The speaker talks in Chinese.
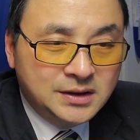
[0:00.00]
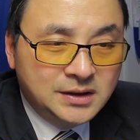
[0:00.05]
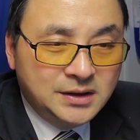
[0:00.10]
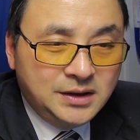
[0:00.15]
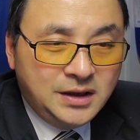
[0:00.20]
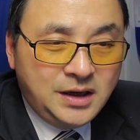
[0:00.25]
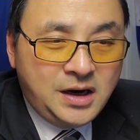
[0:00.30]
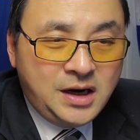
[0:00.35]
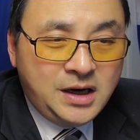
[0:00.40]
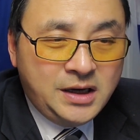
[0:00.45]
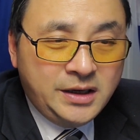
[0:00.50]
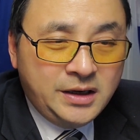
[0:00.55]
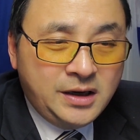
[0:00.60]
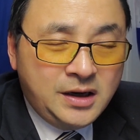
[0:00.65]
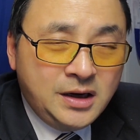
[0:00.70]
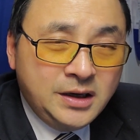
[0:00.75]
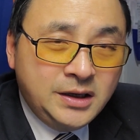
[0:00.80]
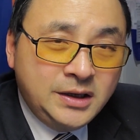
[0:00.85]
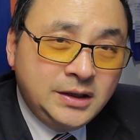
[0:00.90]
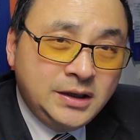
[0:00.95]
二零
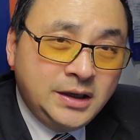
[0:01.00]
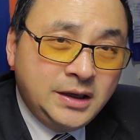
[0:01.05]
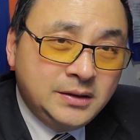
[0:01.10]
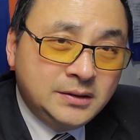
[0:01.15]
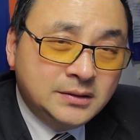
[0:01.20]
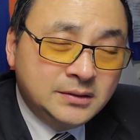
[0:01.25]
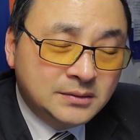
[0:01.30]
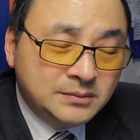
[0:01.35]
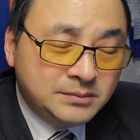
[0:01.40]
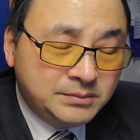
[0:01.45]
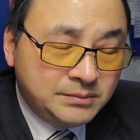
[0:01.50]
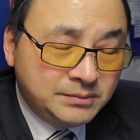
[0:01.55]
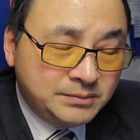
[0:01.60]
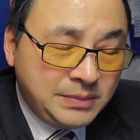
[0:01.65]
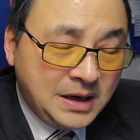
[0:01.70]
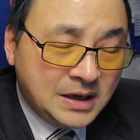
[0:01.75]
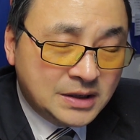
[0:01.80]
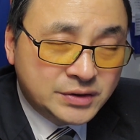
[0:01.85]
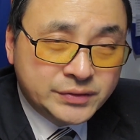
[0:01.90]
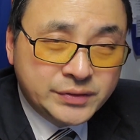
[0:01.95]
二一年
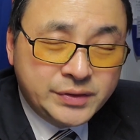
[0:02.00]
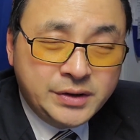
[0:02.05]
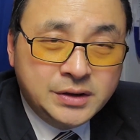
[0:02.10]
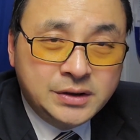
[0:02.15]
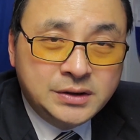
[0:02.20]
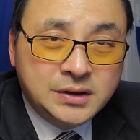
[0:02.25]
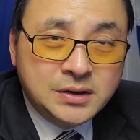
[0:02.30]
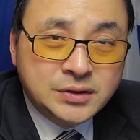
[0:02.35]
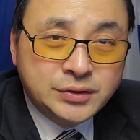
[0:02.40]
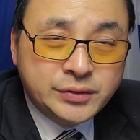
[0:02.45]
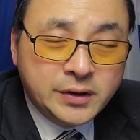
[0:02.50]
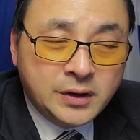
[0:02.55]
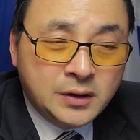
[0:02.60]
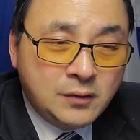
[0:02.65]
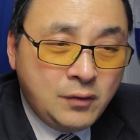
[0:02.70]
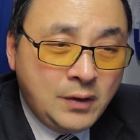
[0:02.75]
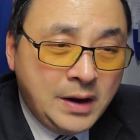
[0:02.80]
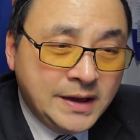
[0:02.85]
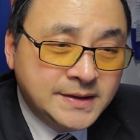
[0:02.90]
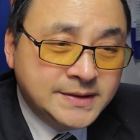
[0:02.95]
把所有人全
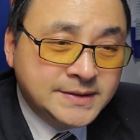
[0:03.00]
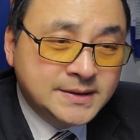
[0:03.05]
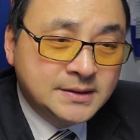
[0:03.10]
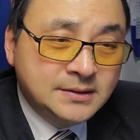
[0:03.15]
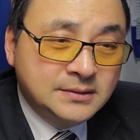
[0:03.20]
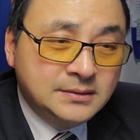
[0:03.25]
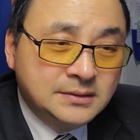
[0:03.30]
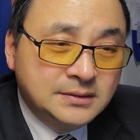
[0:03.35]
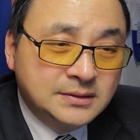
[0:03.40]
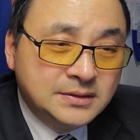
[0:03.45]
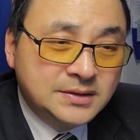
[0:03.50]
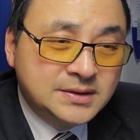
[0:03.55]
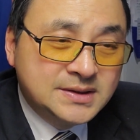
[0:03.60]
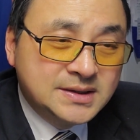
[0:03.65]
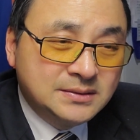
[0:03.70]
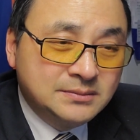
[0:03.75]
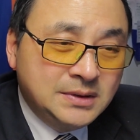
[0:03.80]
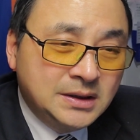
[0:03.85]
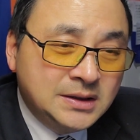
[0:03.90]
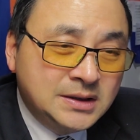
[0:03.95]
关着，
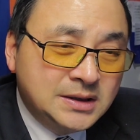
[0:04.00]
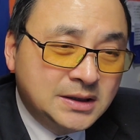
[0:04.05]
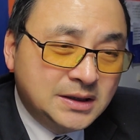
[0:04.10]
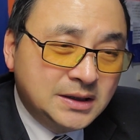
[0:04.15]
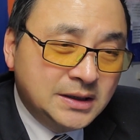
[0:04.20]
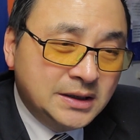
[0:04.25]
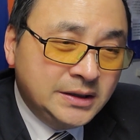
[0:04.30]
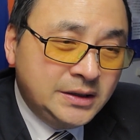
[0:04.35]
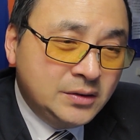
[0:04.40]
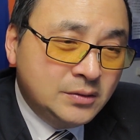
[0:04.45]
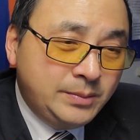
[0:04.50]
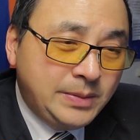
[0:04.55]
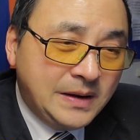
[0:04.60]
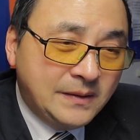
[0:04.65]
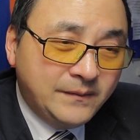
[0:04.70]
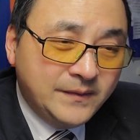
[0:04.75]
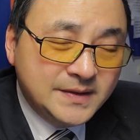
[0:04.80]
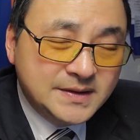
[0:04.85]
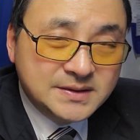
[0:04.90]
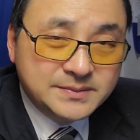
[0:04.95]
怎么可能有百
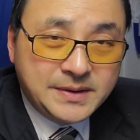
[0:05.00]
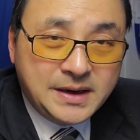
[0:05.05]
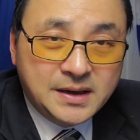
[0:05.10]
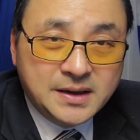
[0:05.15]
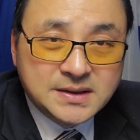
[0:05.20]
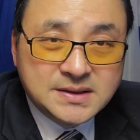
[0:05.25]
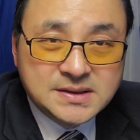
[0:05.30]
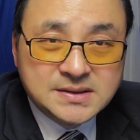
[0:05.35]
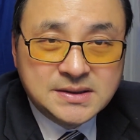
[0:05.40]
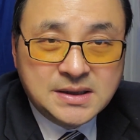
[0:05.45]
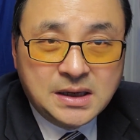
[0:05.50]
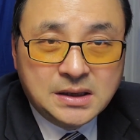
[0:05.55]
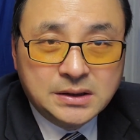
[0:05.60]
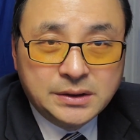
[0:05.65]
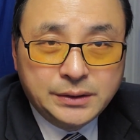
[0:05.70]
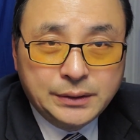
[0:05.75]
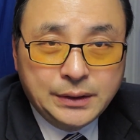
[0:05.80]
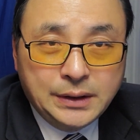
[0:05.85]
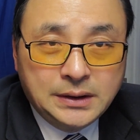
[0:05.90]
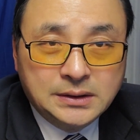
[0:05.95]
分之八的增长
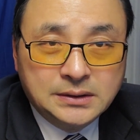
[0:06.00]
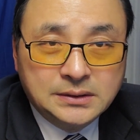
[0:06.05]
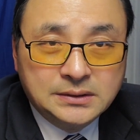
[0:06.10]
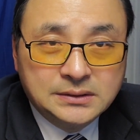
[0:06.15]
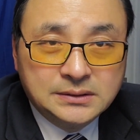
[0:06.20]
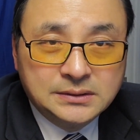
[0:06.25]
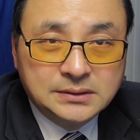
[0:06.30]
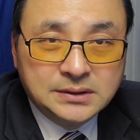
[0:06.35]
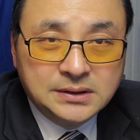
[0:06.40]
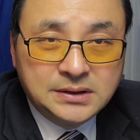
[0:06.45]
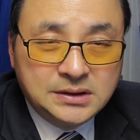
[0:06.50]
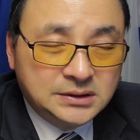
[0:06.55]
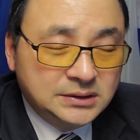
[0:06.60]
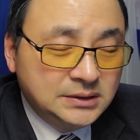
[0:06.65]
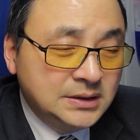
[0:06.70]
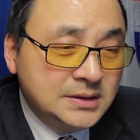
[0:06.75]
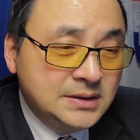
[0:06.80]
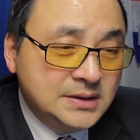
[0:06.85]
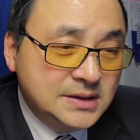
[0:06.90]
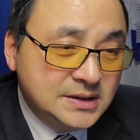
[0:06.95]
率啊？可
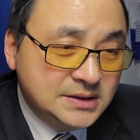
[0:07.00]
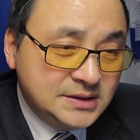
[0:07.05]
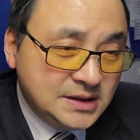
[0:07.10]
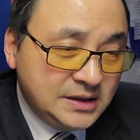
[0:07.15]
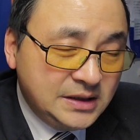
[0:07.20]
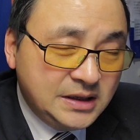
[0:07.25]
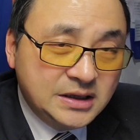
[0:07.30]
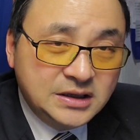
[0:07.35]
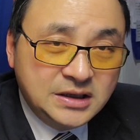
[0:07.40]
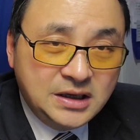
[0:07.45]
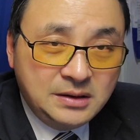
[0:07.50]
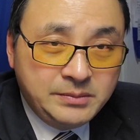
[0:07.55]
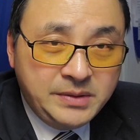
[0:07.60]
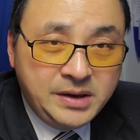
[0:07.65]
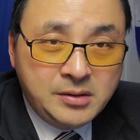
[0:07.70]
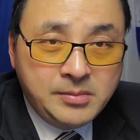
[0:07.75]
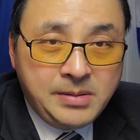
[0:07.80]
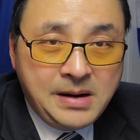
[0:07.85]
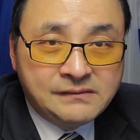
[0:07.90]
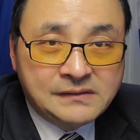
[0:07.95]
能现在已经没
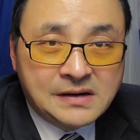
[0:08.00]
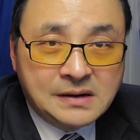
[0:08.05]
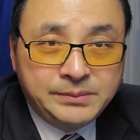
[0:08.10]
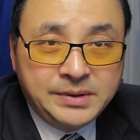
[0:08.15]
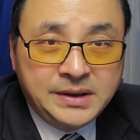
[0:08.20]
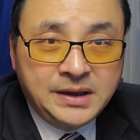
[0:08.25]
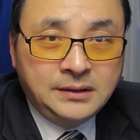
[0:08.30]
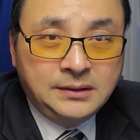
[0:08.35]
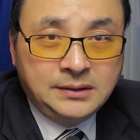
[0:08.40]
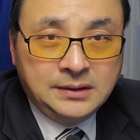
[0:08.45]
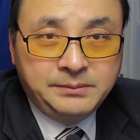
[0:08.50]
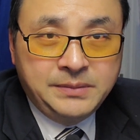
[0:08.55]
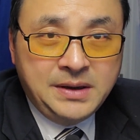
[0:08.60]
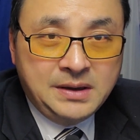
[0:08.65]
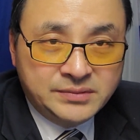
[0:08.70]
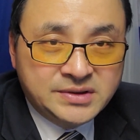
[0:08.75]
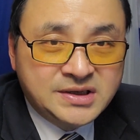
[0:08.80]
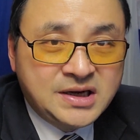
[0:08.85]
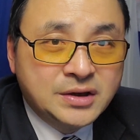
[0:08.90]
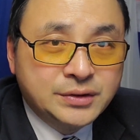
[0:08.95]
有办法编了，编
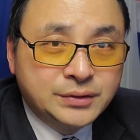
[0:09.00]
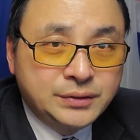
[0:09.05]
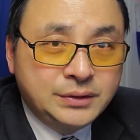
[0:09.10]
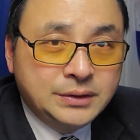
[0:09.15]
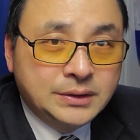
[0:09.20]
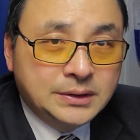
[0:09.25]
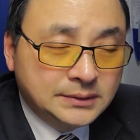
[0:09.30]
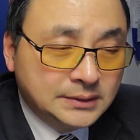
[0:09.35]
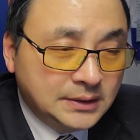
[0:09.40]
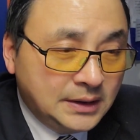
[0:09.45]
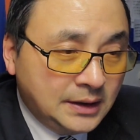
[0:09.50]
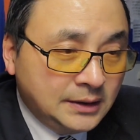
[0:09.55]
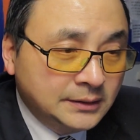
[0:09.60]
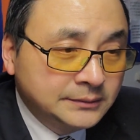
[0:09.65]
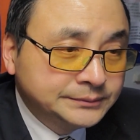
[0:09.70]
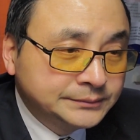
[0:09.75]
不下去了啊。